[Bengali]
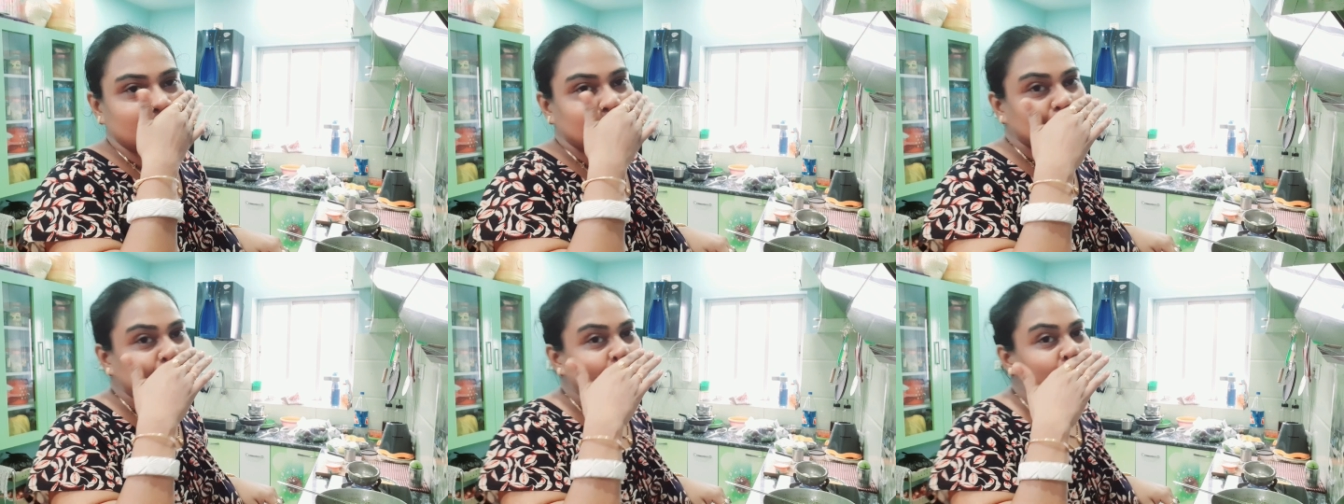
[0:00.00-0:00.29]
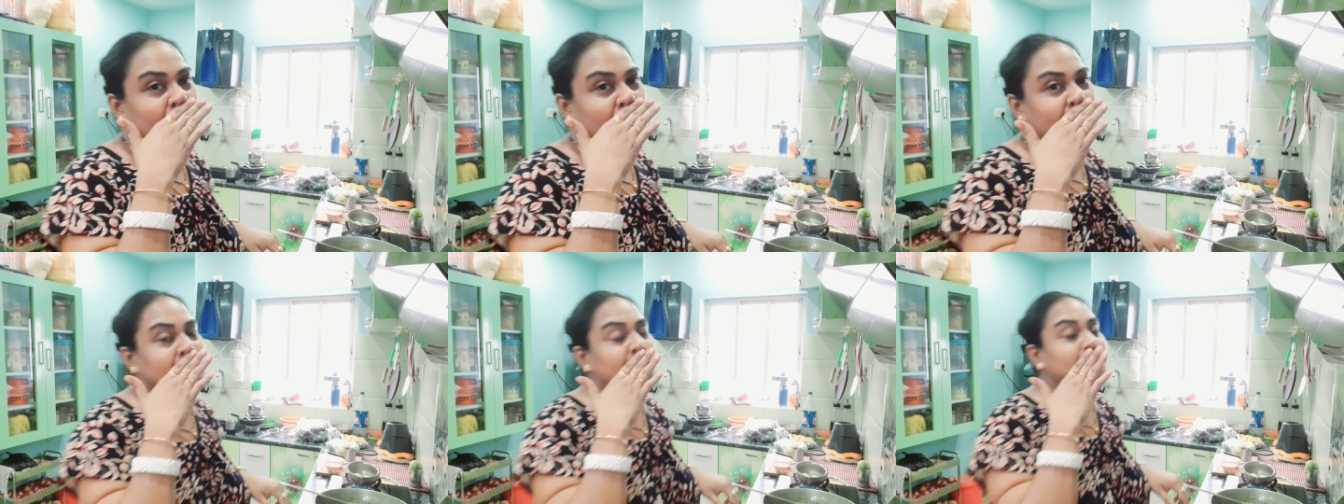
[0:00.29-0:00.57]

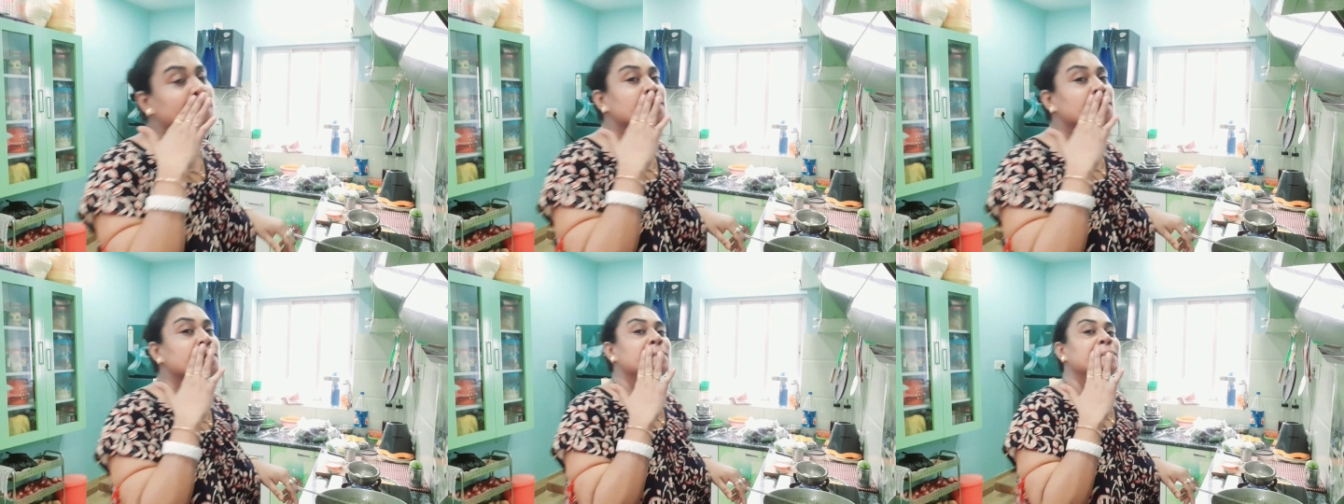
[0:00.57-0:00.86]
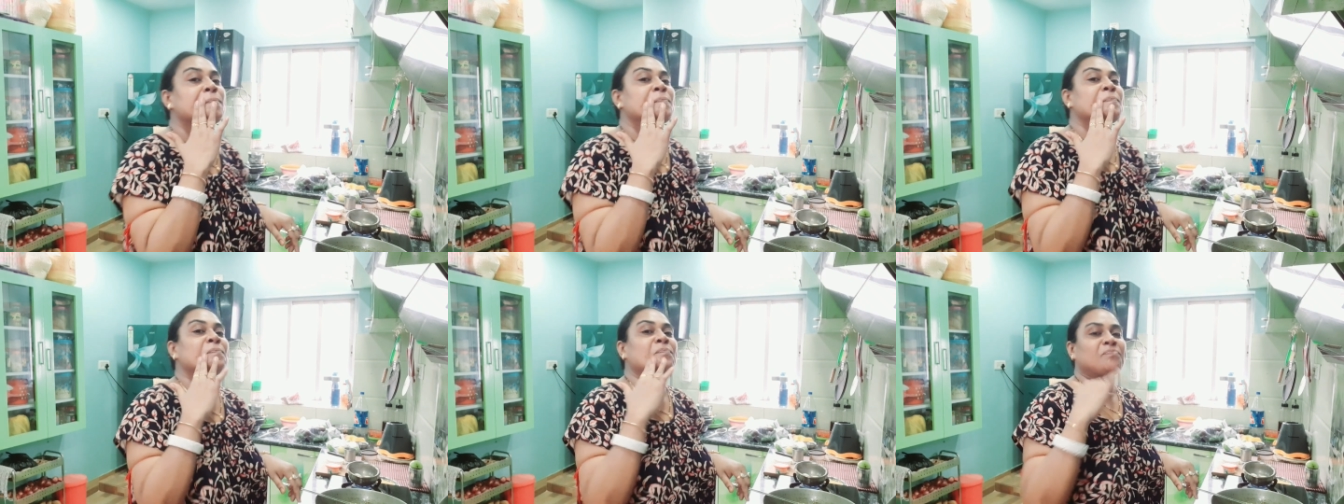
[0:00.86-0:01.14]
বন্ধুরা
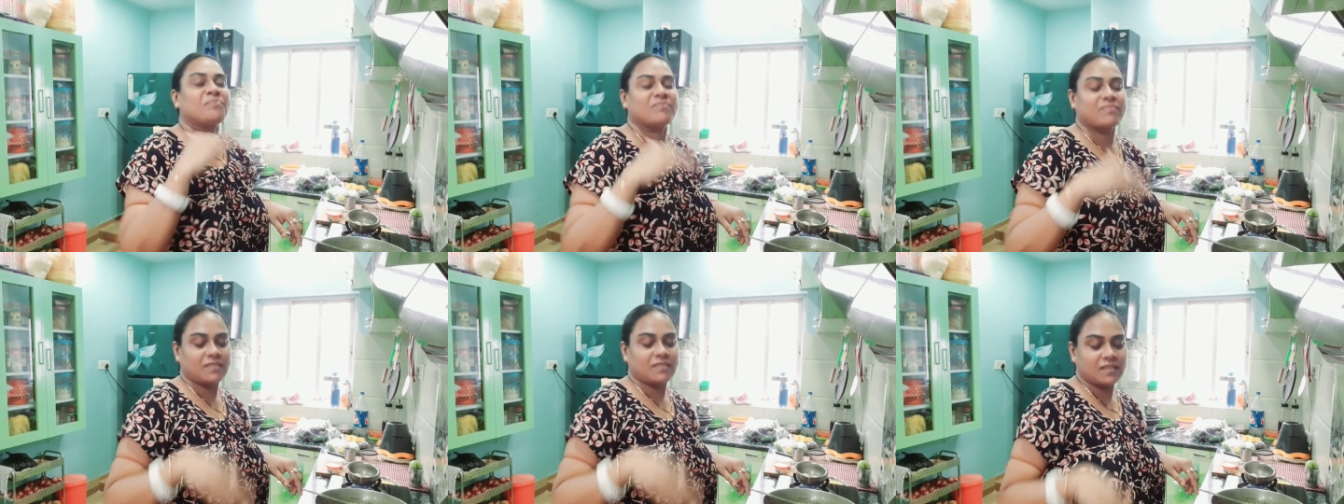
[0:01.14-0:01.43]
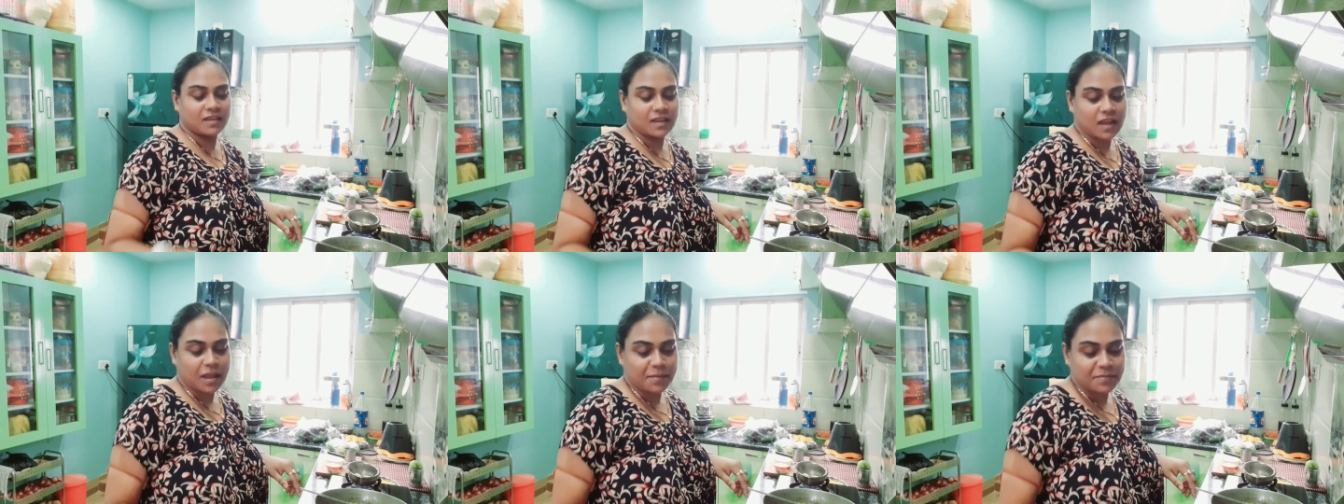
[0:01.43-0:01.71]

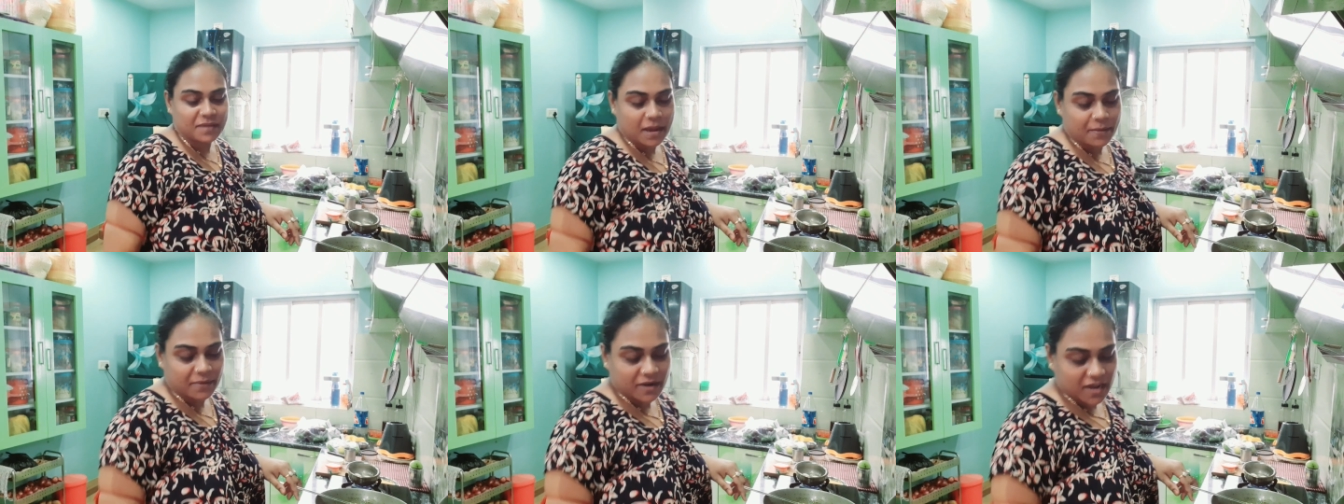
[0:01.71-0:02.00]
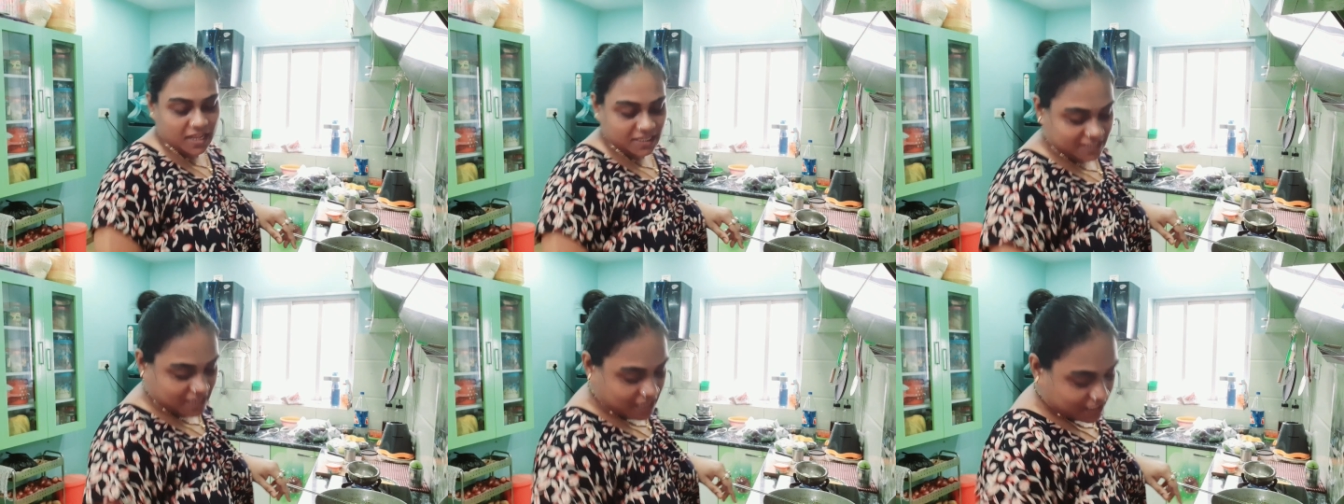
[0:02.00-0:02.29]
আমি আবার
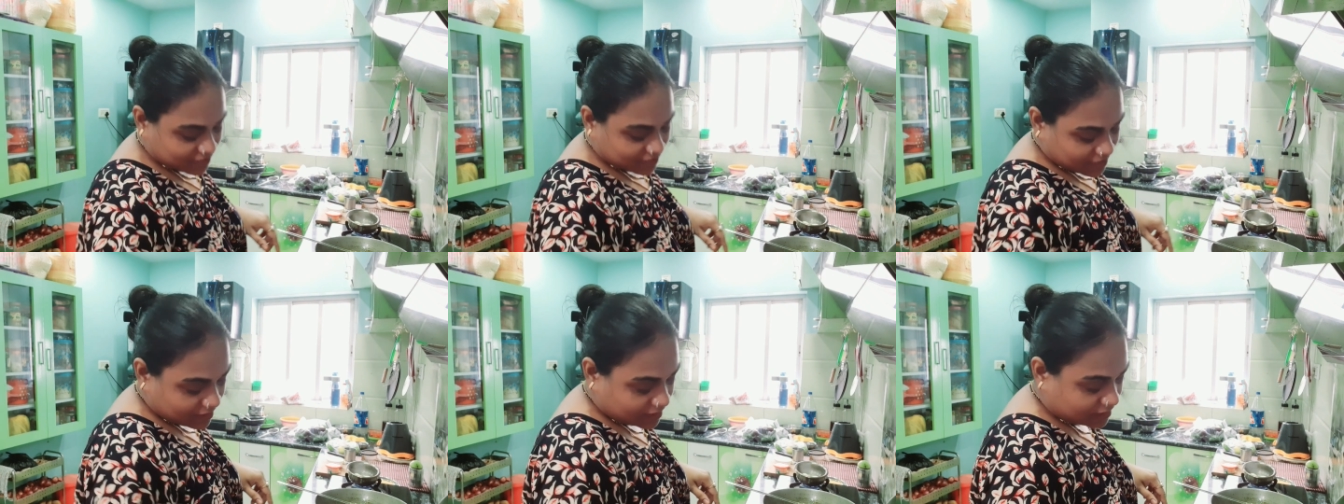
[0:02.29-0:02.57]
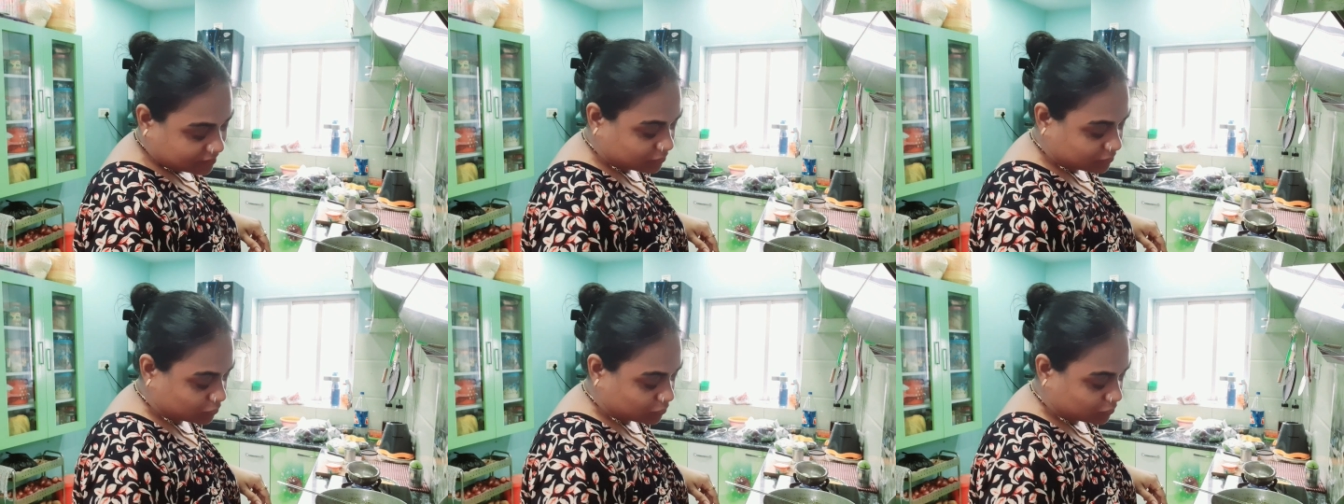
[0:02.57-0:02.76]
আজকে একটা